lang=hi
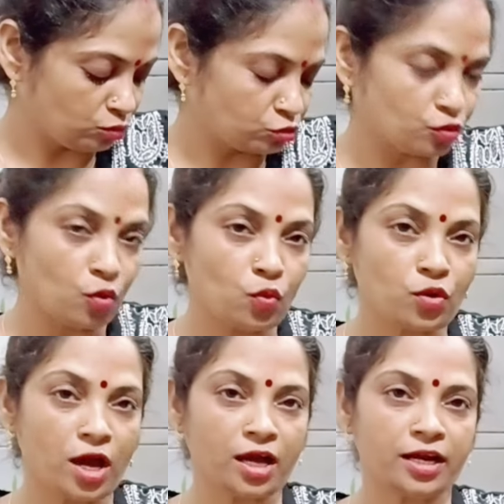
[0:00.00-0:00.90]
उसको
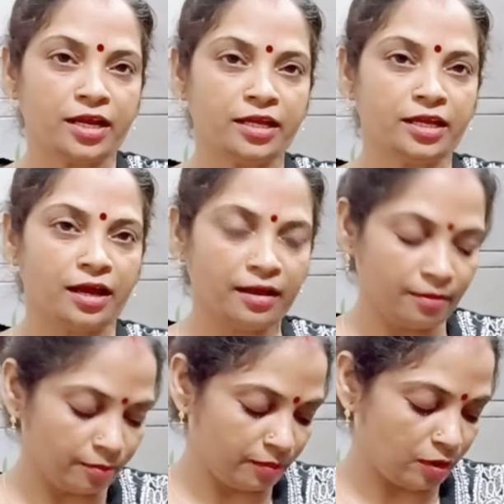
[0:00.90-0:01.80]
उठा करके यहाँ
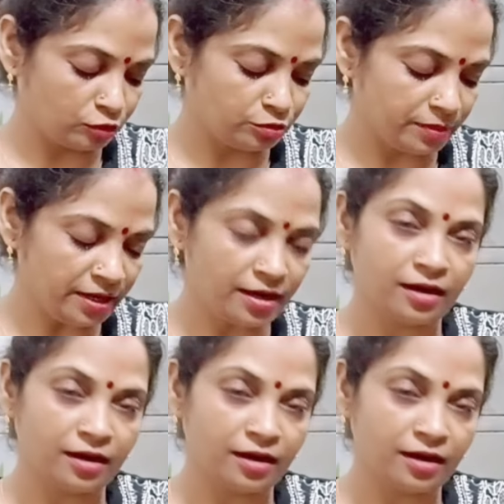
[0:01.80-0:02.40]
ब्लाउज में